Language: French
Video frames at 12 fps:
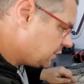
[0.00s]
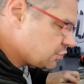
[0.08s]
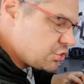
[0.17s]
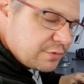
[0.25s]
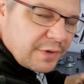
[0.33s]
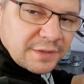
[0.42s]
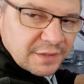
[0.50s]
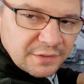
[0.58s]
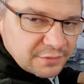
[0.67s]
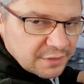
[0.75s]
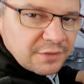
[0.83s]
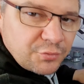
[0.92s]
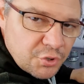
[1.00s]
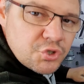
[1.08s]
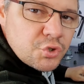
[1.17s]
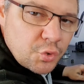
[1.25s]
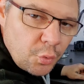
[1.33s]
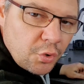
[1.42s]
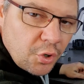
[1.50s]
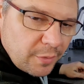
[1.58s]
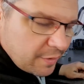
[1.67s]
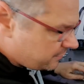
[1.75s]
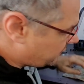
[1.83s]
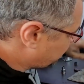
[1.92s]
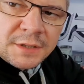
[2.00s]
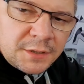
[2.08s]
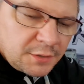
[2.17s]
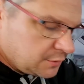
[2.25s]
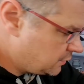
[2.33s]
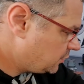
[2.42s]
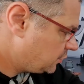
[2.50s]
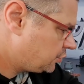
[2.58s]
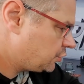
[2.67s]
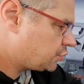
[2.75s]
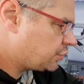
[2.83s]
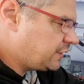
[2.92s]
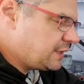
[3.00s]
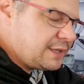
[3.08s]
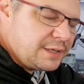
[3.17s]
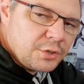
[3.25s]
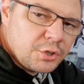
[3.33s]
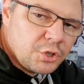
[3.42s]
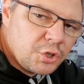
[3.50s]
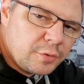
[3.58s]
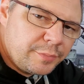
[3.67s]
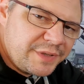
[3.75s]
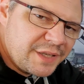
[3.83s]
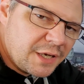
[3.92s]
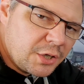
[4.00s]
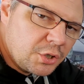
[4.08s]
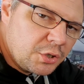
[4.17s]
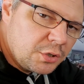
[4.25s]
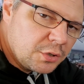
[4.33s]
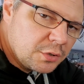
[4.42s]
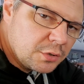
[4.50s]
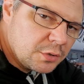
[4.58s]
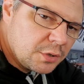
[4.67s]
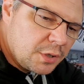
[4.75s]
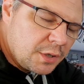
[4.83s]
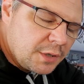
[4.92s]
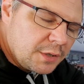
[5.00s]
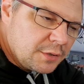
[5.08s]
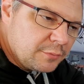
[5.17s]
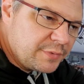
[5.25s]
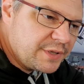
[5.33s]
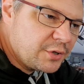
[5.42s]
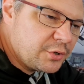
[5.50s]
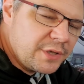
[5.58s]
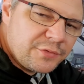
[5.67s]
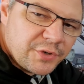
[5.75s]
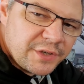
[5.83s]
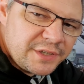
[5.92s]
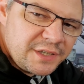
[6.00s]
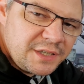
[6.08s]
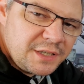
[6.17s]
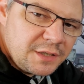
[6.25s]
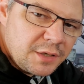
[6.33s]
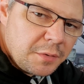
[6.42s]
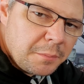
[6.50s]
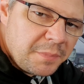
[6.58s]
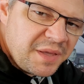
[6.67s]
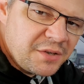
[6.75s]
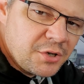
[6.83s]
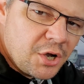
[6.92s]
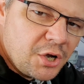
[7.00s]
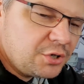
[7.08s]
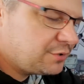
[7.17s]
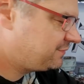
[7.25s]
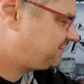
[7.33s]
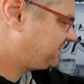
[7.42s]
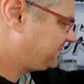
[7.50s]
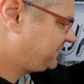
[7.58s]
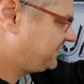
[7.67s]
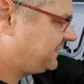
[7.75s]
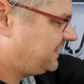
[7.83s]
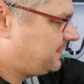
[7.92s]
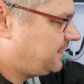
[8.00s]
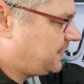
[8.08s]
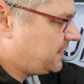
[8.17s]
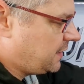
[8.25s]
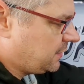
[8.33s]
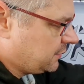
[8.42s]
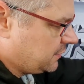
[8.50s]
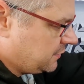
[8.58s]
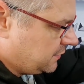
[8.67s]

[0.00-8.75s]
Je des, fois, je suis con quand même. Tu connais euh, Bidalo Bidalo, des fois, il dit Bingo eh ben, regarde.